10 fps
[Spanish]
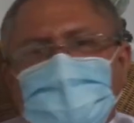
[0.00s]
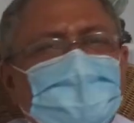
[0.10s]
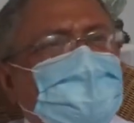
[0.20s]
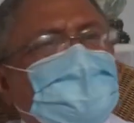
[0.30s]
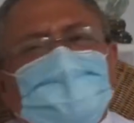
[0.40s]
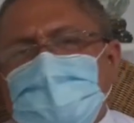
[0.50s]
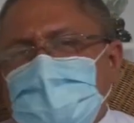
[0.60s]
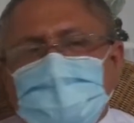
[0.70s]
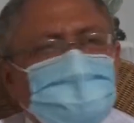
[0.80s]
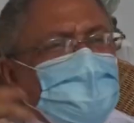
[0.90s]
que orientar,
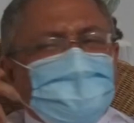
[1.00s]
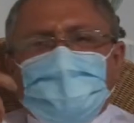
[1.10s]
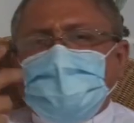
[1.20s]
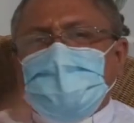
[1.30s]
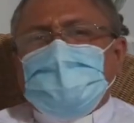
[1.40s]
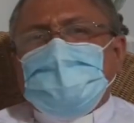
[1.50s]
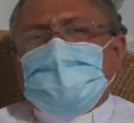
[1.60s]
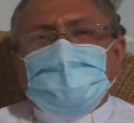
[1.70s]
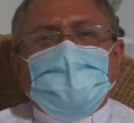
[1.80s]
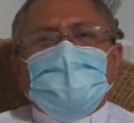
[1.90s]
tienen que preparar la
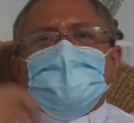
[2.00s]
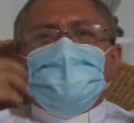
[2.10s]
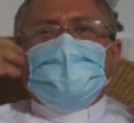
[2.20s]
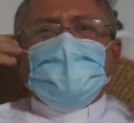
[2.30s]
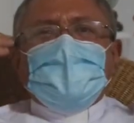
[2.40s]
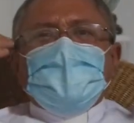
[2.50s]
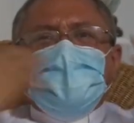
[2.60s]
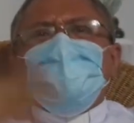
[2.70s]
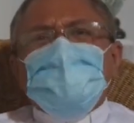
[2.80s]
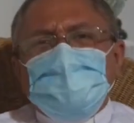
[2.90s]
pastoral, es decir,
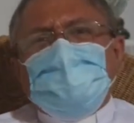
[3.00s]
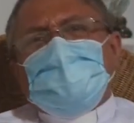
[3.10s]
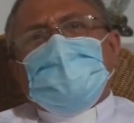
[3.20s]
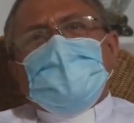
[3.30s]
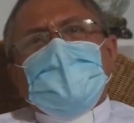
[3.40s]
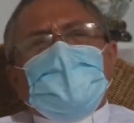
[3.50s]
es un mundo.